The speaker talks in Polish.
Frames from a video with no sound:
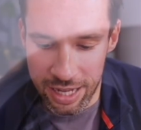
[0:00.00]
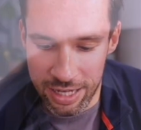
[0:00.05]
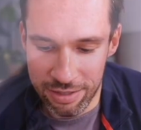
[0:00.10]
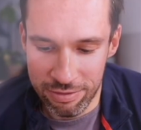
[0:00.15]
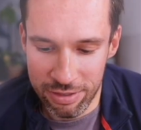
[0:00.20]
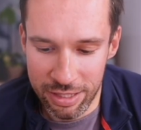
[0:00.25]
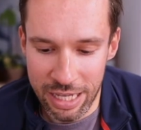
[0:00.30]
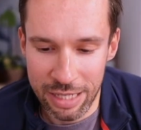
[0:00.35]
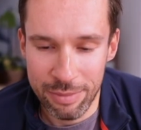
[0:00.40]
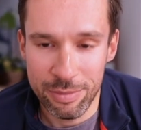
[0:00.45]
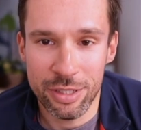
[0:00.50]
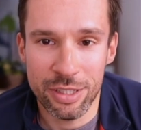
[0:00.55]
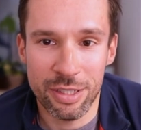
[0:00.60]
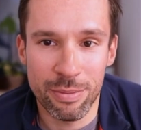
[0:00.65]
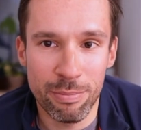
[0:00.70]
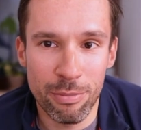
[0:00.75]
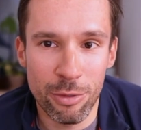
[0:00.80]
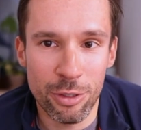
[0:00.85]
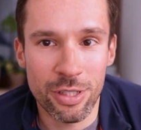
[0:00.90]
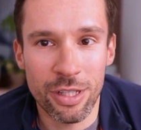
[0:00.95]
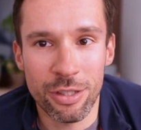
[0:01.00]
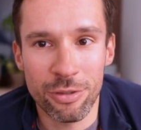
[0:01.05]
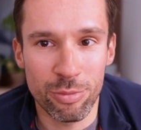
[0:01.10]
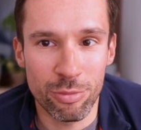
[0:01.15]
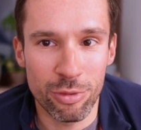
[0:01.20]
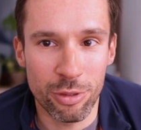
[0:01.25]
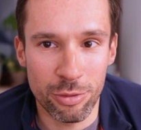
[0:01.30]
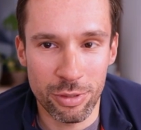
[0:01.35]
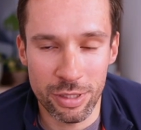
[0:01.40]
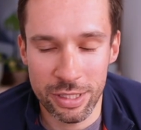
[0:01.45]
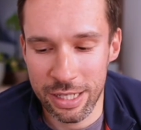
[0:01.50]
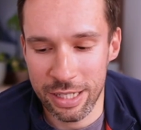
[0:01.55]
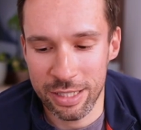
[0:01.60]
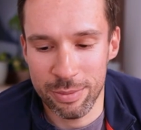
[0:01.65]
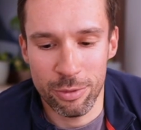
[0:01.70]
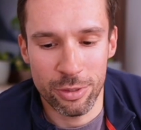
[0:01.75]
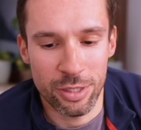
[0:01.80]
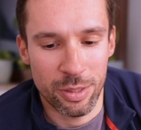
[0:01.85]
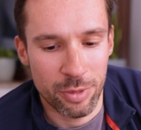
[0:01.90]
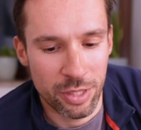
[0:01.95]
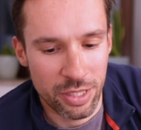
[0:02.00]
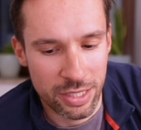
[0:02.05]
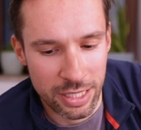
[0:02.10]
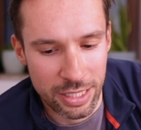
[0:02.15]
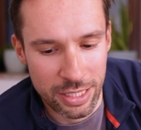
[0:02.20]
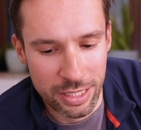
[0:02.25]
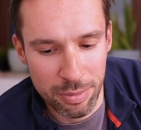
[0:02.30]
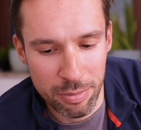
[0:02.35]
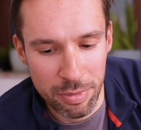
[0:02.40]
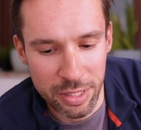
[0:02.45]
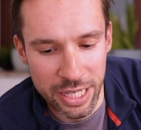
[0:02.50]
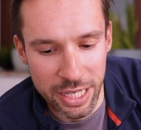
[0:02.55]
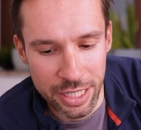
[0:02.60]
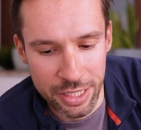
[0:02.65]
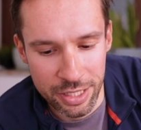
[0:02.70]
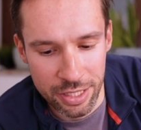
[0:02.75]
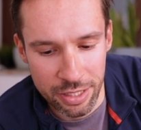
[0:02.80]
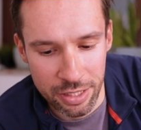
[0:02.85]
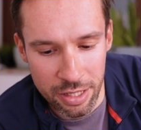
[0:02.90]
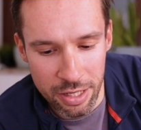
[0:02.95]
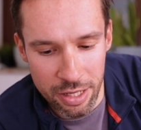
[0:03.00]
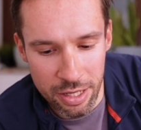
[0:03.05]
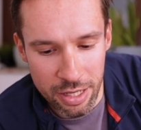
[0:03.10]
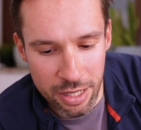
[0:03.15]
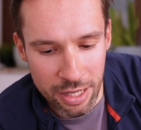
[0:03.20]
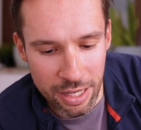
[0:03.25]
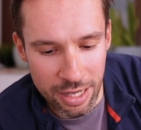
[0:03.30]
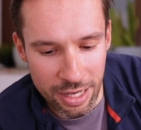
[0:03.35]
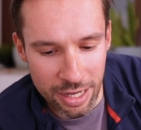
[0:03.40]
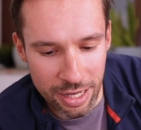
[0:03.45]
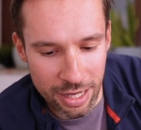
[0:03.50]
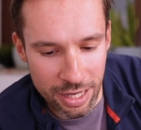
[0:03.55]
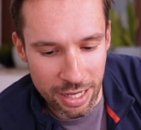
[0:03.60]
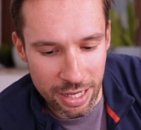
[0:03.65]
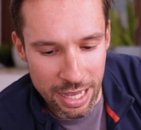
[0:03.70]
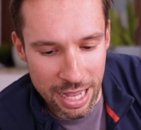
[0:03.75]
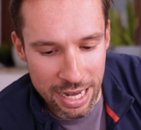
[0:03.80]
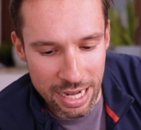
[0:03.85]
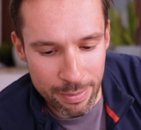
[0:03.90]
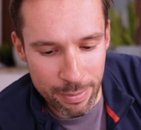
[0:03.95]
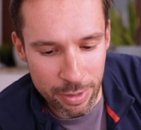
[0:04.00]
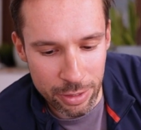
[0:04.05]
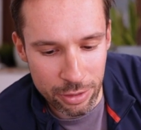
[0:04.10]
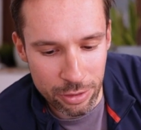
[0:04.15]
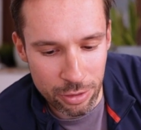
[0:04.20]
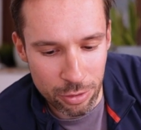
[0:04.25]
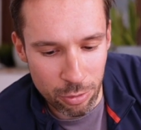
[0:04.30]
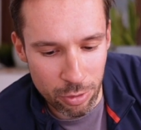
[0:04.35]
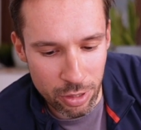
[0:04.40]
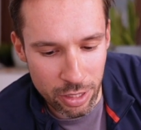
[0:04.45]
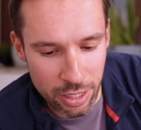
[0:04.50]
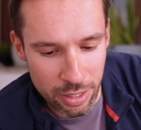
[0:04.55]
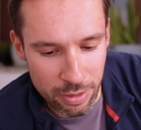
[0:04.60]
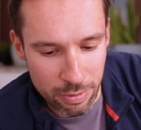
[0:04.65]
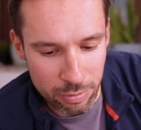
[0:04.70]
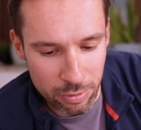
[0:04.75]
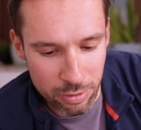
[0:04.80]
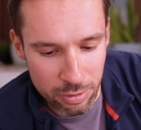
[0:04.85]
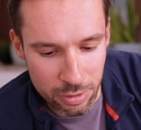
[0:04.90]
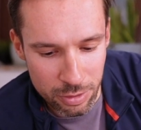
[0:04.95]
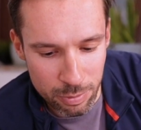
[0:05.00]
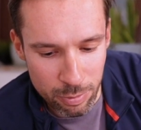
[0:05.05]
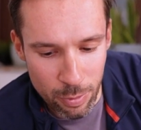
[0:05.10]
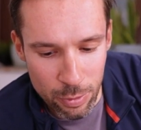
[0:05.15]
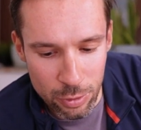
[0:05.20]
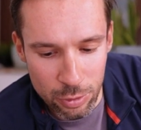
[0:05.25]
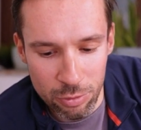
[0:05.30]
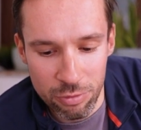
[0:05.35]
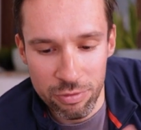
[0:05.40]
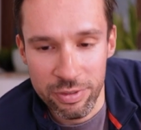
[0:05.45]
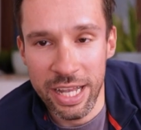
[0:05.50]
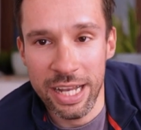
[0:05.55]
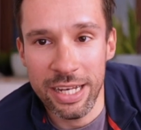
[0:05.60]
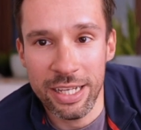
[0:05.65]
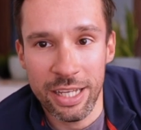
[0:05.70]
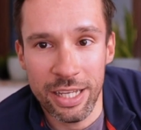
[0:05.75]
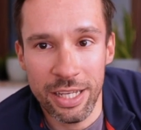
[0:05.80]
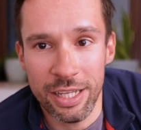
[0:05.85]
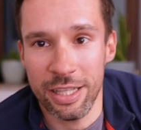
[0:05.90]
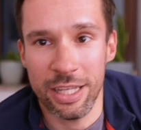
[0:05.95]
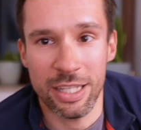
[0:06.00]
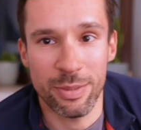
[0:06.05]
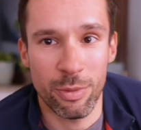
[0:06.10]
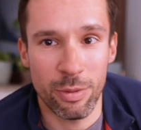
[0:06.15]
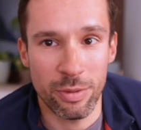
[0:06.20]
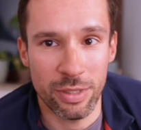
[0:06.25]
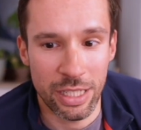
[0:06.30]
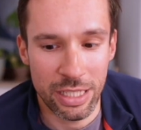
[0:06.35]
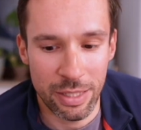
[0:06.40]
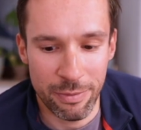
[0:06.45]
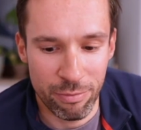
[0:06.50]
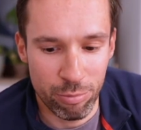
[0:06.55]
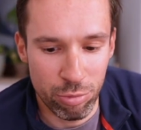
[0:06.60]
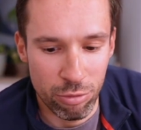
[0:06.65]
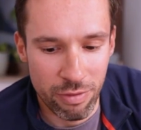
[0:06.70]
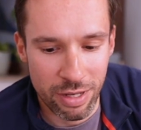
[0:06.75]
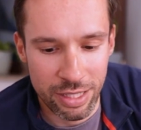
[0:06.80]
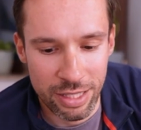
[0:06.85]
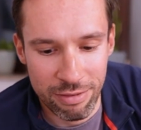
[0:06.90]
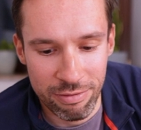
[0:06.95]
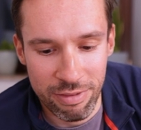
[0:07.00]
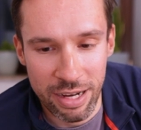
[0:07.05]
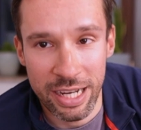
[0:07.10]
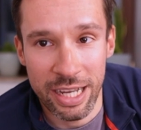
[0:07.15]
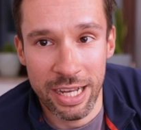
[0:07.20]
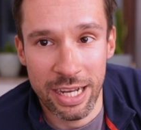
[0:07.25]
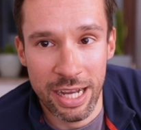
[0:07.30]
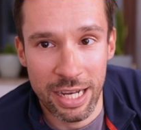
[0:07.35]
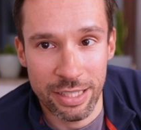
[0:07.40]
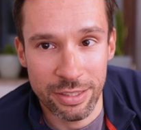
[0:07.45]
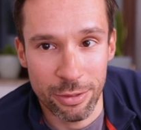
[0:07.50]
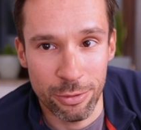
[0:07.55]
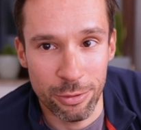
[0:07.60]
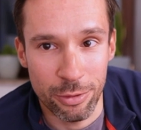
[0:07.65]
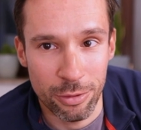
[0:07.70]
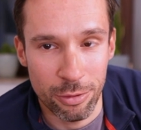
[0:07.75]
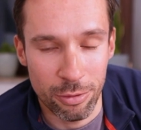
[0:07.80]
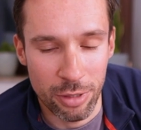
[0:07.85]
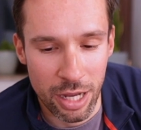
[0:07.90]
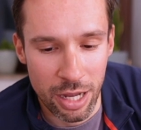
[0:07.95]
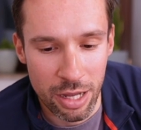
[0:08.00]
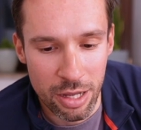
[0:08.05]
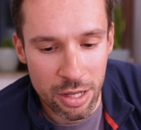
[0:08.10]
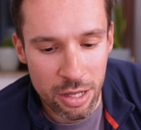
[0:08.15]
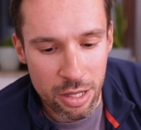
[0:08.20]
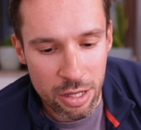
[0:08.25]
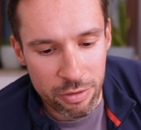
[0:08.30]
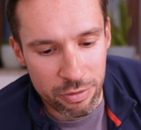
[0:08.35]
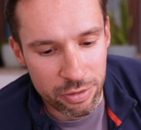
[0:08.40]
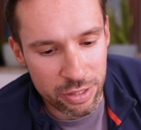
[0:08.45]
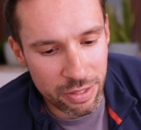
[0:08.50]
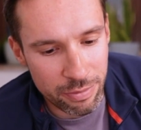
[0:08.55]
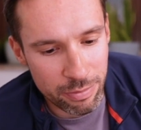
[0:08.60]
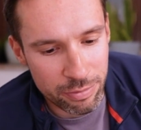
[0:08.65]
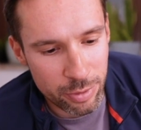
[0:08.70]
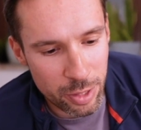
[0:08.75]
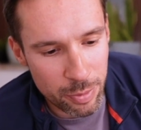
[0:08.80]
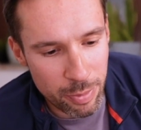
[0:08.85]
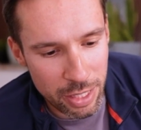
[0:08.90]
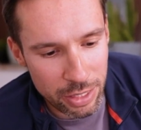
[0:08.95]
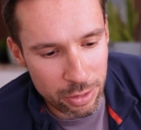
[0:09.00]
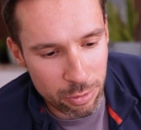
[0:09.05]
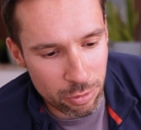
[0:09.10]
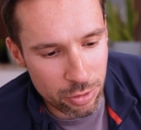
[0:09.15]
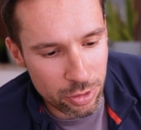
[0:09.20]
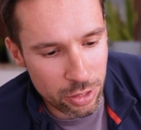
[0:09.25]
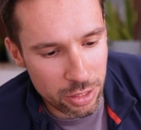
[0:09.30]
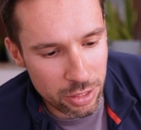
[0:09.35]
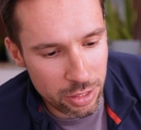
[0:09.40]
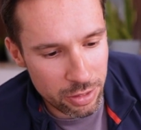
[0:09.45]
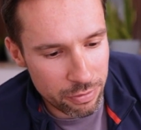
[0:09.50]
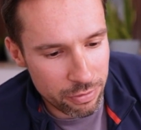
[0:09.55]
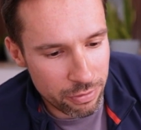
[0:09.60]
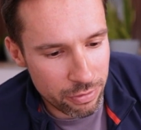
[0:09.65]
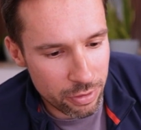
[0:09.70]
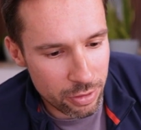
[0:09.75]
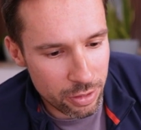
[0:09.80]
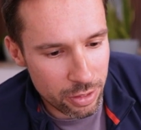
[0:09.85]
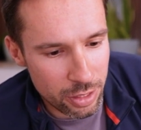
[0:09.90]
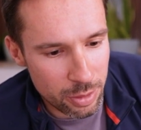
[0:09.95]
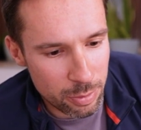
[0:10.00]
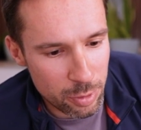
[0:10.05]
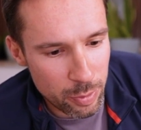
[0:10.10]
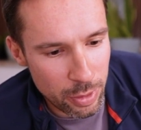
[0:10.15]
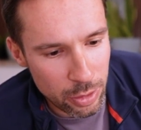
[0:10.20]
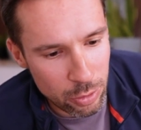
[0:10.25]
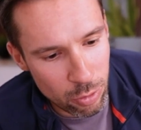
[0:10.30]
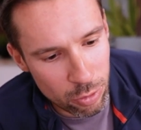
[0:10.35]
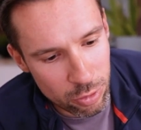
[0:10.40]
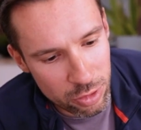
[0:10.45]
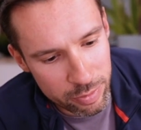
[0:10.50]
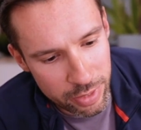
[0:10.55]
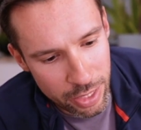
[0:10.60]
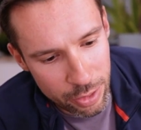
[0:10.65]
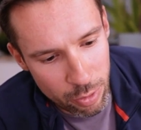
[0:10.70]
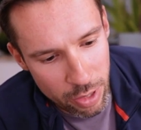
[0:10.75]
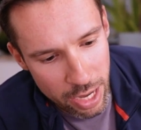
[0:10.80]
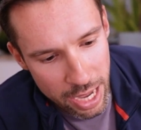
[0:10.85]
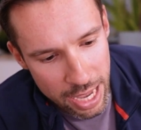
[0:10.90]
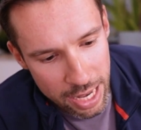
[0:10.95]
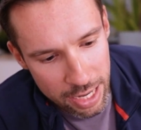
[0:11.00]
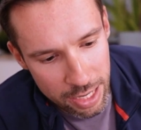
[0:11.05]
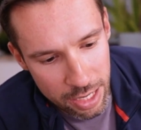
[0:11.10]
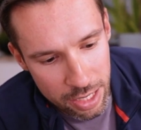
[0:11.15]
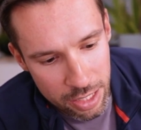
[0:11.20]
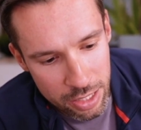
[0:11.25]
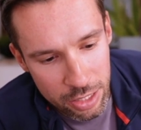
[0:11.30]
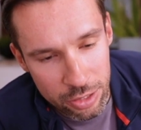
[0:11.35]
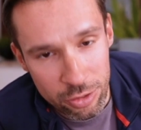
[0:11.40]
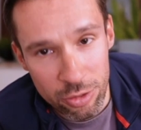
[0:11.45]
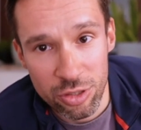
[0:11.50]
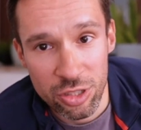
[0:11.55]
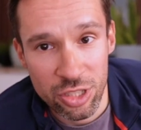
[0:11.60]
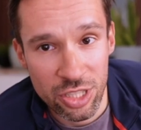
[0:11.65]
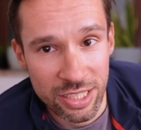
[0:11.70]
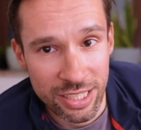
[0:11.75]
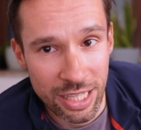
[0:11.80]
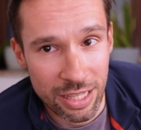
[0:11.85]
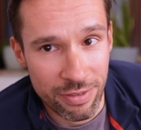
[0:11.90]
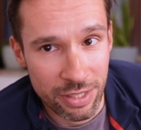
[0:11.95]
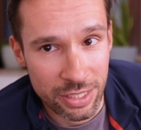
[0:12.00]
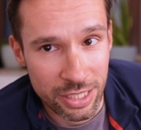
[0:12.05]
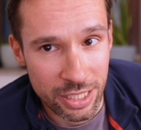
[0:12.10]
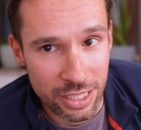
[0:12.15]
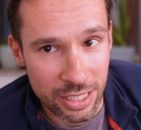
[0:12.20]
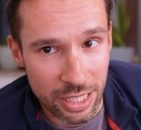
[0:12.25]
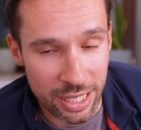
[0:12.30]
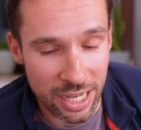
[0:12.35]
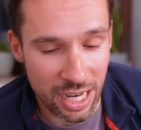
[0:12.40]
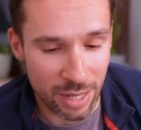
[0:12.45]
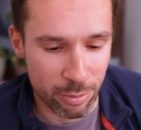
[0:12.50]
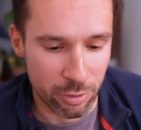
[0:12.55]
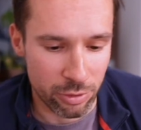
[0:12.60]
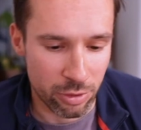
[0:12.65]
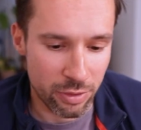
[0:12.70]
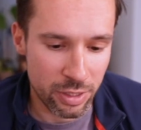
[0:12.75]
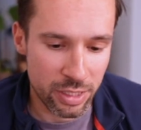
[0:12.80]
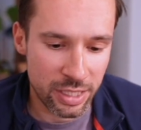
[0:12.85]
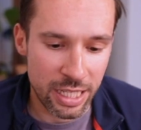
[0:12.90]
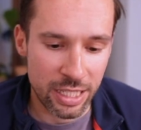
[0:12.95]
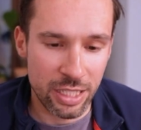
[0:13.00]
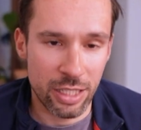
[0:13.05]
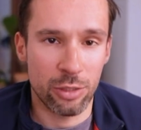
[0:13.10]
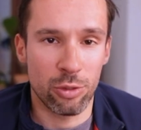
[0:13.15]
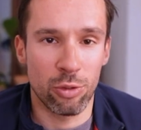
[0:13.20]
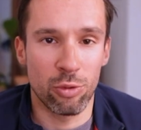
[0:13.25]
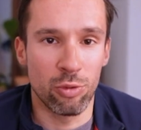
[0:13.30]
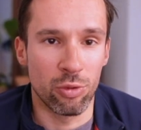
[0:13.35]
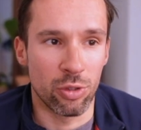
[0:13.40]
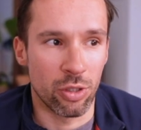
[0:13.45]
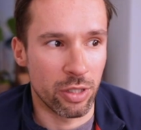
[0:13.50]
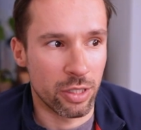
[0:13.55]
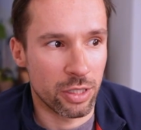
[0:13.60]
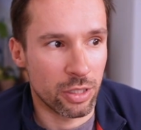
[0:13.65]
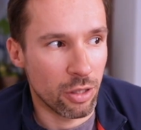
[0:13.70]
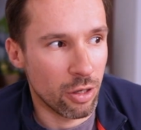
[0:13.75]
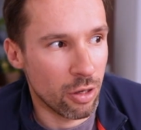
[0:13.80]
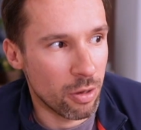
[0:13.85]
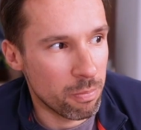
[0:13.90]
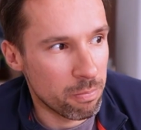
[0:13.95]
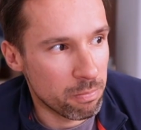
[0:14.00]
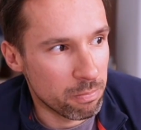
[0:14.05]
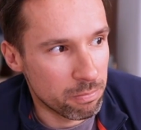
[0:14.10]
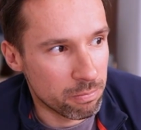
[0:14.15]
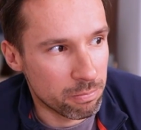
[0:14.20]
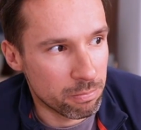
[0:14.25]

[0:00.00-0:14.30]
ale wydaje mi się, że można to było uzyskać może przez jakiś mniejszy e, element, który to jest po prostu wielki i też moim zdaniem wpływa na wagę kasku, która w tym przypadku, czyli w przypadku rozmiaru L to 320 gramów. No więc też jest to dużo. Jest to